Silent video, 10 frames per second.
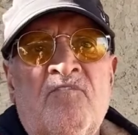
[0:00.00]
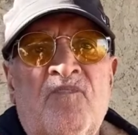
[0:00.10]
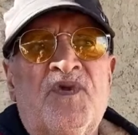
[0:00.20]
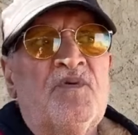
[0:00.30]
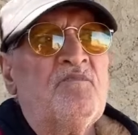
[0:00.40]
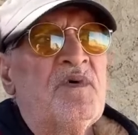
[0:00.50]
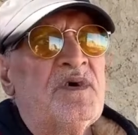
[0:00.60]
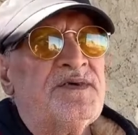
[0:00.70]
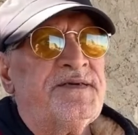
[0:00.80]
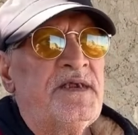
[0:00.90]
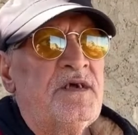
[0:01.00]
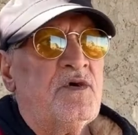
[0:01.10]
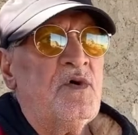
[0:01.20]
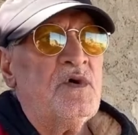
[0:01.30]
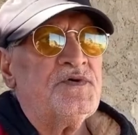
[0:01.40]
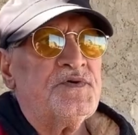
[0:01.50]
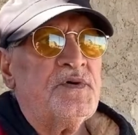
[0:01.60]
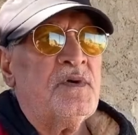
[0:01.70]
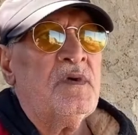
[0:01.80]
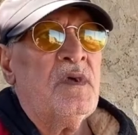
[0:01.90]
منهم سيليكوز
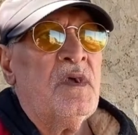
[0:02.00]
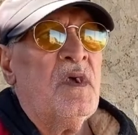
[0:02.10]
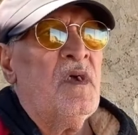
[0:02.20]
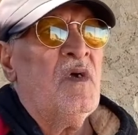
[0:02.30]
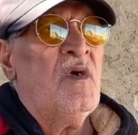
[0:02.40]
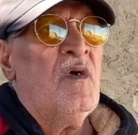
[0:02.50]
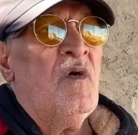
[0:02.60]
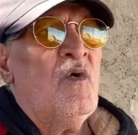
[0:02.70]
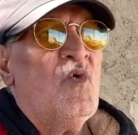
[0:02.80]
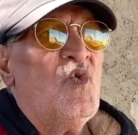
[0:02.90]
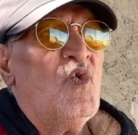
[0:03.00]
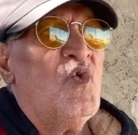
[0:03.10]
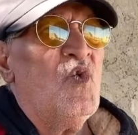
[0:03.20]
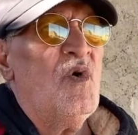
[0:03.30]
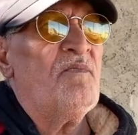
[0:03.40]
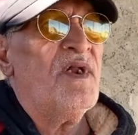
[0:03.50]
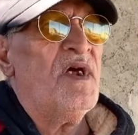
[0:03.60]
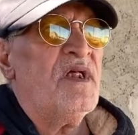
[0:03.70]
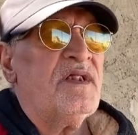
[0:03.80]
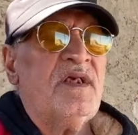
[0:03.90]

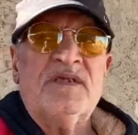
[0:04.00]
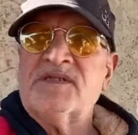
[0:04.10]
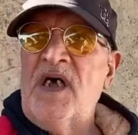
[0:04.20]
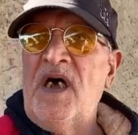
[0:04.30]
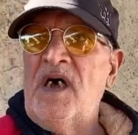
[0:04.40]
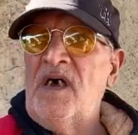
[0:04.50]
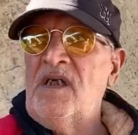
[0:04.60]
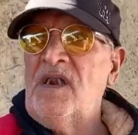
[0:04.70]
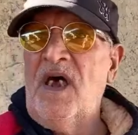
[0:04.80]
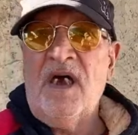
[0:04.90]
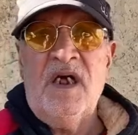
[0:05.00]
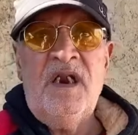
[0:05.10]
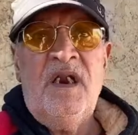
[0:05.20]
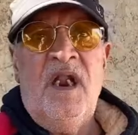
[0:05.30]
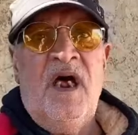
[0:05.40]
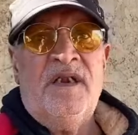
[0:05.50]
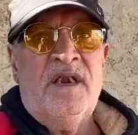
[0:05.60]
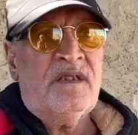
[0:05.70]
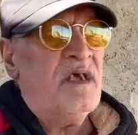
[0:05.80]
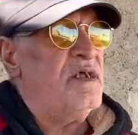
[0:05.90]
وأمراض نتاع العقل
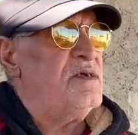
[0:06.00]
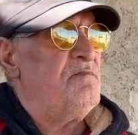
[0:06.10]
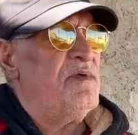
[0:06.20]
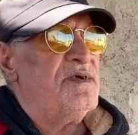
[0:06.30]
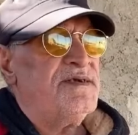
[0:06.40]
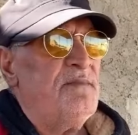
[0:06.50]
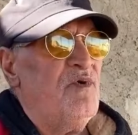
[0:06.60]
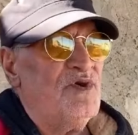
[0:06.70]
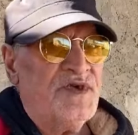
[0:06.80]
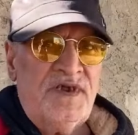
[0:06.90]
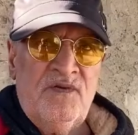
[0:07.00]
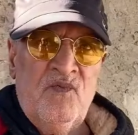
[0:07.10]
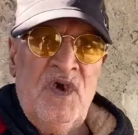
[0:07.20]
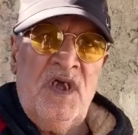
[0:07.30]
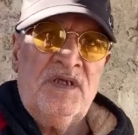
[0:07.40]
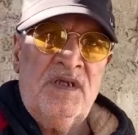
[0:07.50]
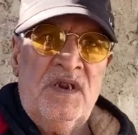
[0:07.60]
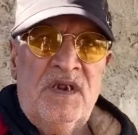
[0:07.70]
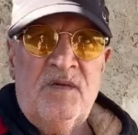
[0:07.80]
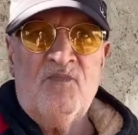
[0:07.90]
عن تقريبا 27 واحد
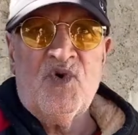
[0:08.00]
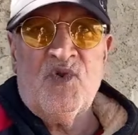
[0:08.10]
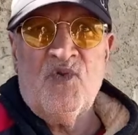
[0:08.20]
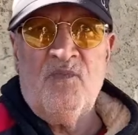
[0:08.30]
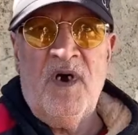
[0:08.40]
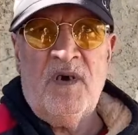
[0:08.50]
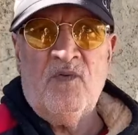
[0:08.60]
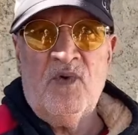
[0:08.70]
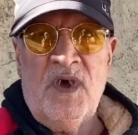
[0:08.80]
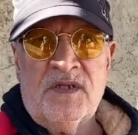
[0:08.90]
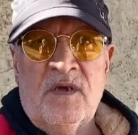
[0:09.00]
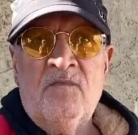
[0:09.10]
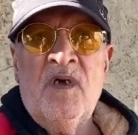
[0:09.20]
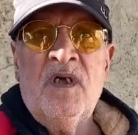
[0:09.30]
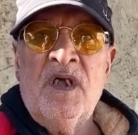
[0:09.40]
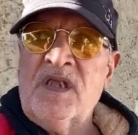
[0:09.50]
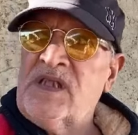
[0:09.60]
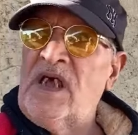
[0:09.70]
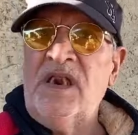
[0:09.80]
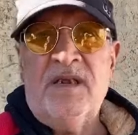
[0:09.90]
اللي مرضوا بعقولات
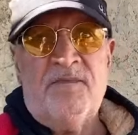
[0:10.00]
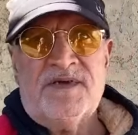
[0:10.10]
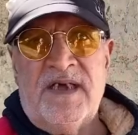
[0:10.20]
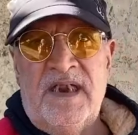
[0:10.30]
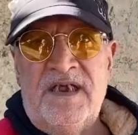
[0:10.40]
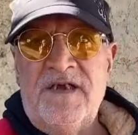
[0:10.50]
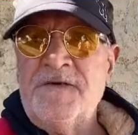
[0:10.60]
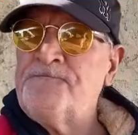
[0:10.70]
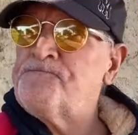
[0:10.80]
دخل لبس عليه